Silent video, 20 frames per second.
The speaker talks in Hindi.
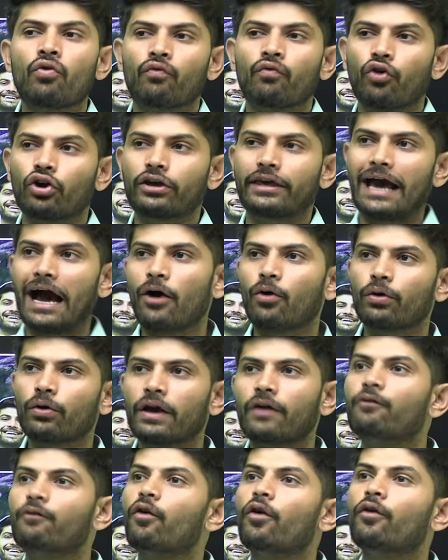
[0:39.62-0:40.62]
वो क्या
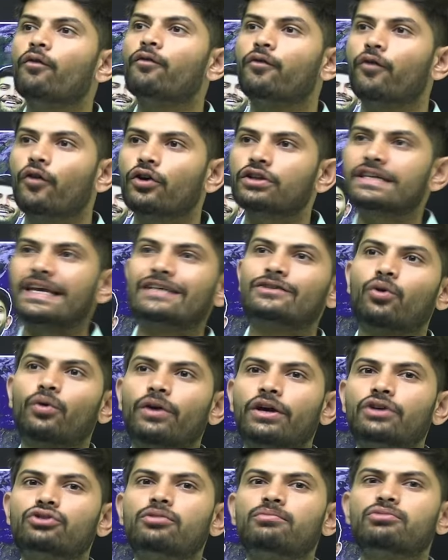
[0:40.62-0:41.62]
होंगे वो वो चीज
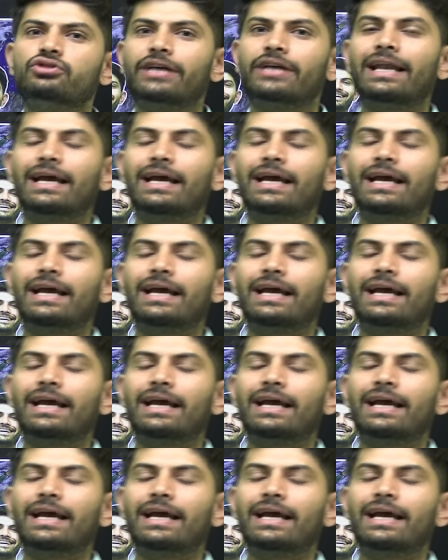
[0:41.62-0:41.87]
होगी जो मुझे